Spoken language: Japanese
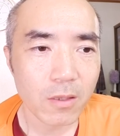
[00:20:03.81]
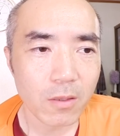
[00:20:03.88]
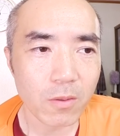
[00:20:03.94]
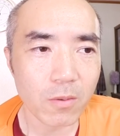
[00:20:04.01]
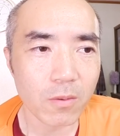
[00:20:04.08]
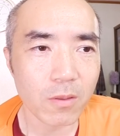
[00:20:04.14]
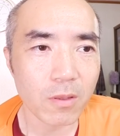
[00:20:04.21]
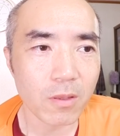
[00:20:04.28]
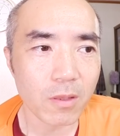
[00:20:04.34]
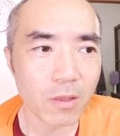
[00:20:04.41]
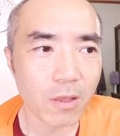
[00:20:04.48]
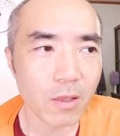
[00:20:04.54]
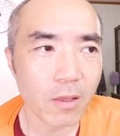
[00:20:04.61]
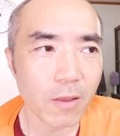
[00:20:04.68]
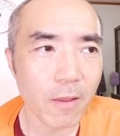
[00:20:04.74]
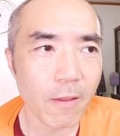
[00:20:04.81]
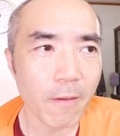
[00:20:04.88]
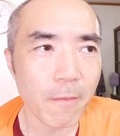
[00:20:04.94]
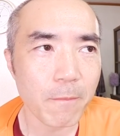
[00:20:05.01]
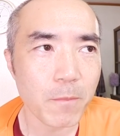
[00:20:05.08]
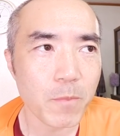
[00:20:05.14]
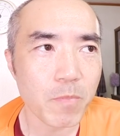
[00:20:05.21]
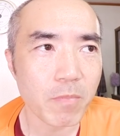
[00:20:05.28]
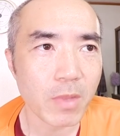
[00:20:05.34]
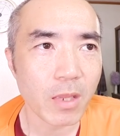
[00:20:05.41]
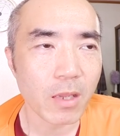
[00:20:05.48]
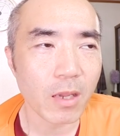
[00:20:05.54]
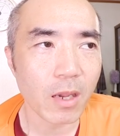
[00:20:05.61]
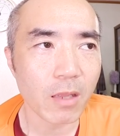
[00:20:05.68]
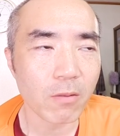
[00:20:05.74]
とで
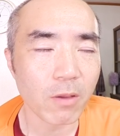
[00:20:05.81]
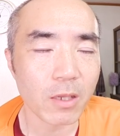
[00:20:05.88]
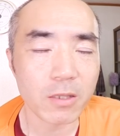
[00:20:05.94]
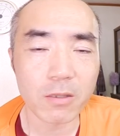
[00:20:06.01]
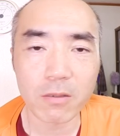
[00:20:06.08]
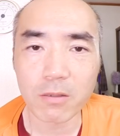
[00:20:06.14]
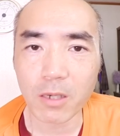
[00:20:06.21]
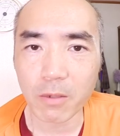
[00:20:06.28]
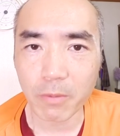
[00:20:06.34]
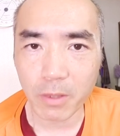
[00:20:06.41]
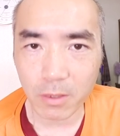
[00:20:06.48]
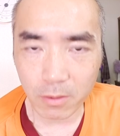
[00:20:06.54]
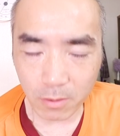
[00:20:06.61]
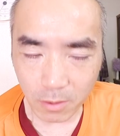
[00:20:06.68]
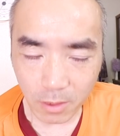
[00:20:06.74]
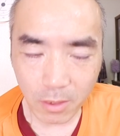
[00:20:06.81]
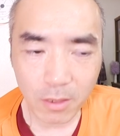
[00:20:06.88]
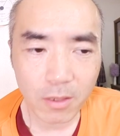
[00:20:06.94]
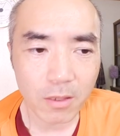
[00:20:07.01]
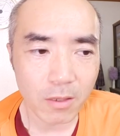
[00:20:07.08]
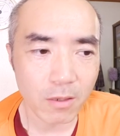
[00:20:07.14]
であと味比べですね、